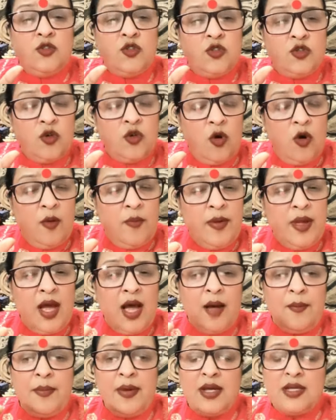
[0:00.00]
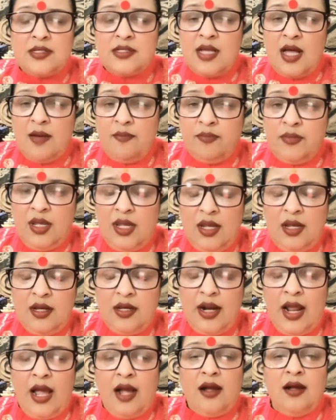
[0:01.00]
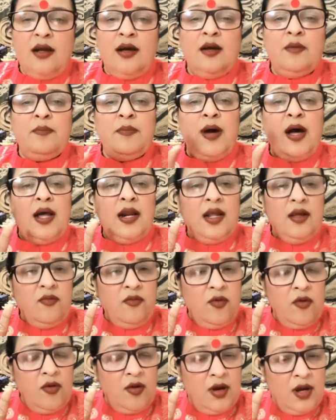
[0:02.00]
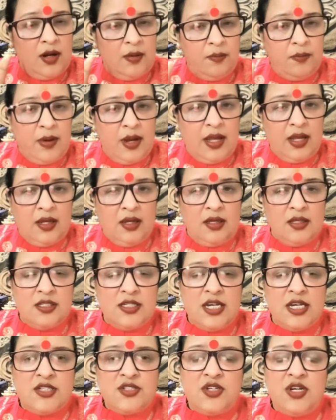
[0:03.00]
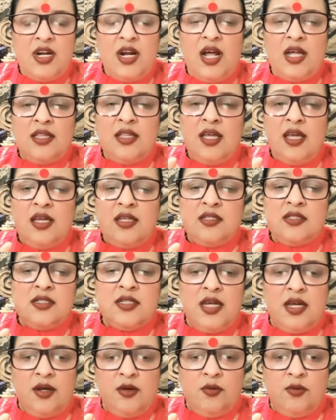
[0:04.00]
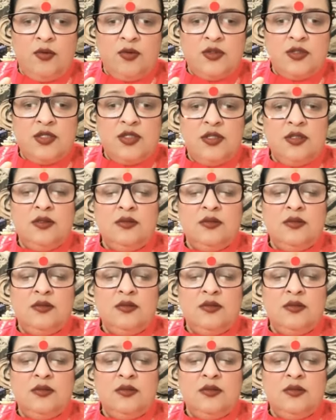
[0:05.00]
जो भी आप एग्ज़ाम नहीं क्रैक कर पा रहे वो कर पाएंगे जय श्री राधे जय गुरु जी